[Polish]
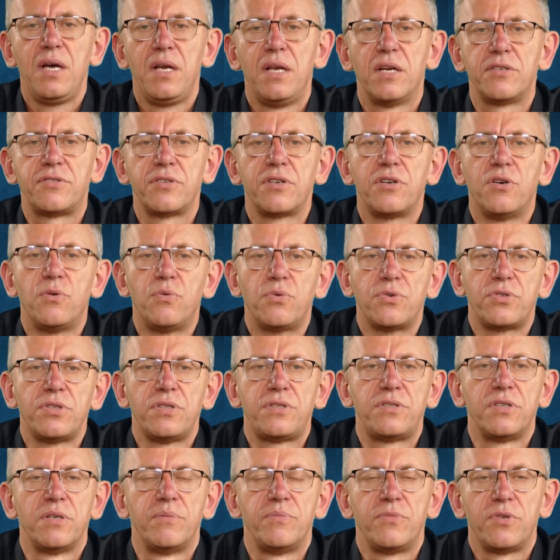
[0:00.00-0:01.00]
Dlaczego
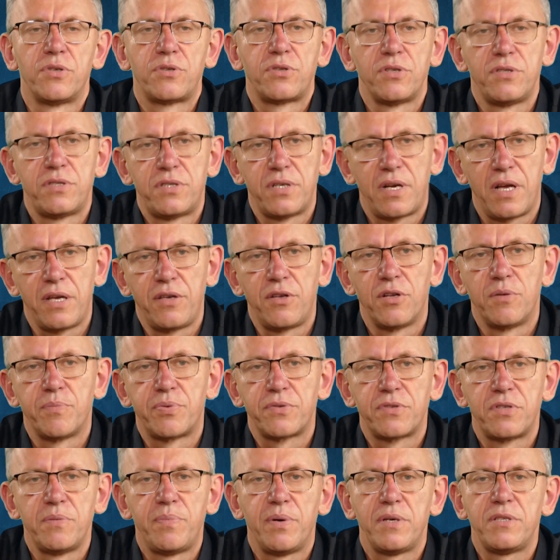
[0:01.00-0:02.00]
Łużycą? No to jest region,
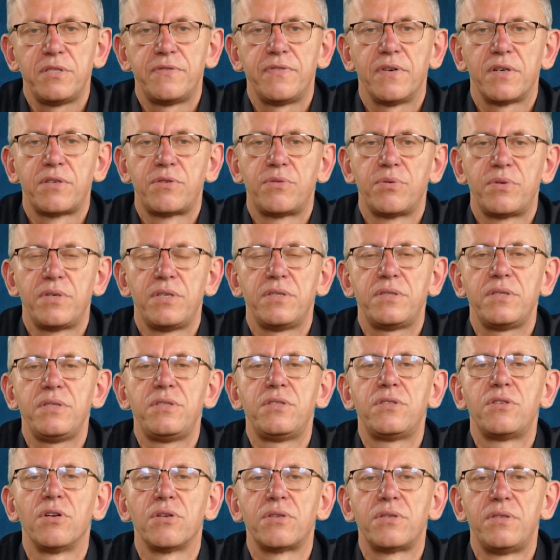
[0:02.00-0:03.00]
proszę Państwa, który jest
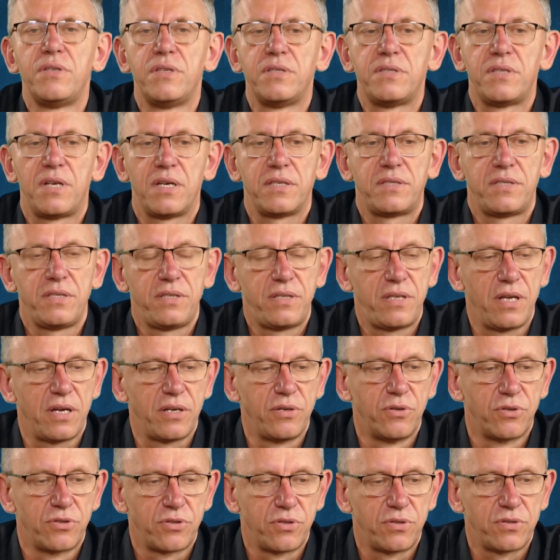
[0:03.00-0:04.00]
istotny z racji
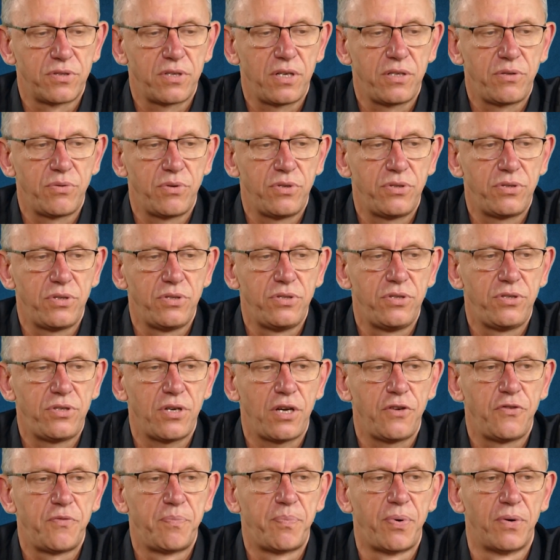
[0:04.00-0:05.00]
tego, że on znajduje się
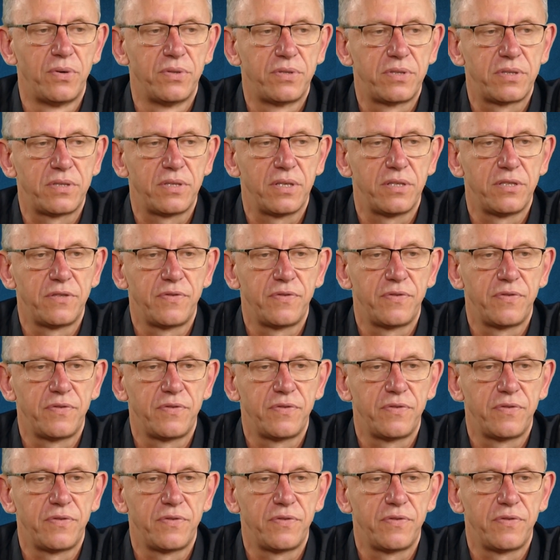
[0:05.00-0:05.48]
dzisiaj w Polsce.